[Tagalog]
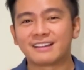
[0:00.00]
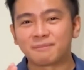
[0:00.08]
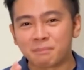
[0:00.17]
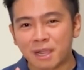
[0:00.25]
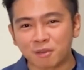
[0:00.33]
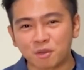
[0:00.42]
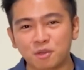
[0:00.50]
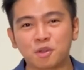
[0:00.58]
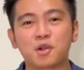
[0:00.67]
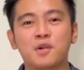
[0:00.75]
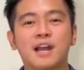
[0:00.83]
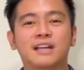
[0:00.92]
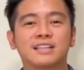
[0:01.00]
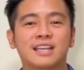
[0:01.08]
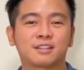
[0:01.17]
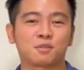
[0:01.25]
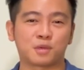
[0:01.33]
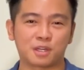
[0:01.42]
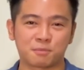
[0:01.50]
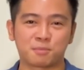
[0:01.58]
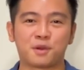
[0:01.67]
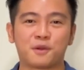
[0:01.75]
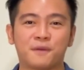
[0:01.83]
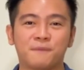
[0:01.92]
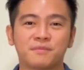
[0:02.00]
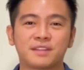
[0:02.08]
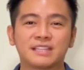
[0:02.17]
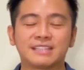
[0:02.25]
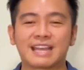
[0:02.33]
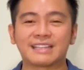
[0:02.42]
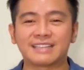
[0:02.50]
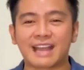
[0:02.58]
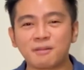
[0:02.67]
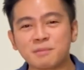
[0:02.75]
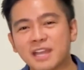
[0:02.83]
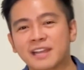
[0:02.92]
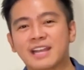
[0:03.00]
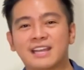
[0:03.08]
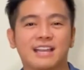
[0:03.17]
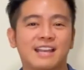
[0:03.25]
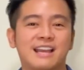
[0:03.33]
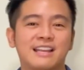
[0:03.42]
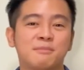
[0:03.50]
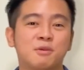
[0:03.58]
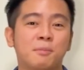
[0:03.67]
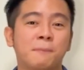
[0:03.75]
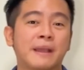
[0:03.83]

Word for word: mag-grow ang network mo dadami ang kakilala mo.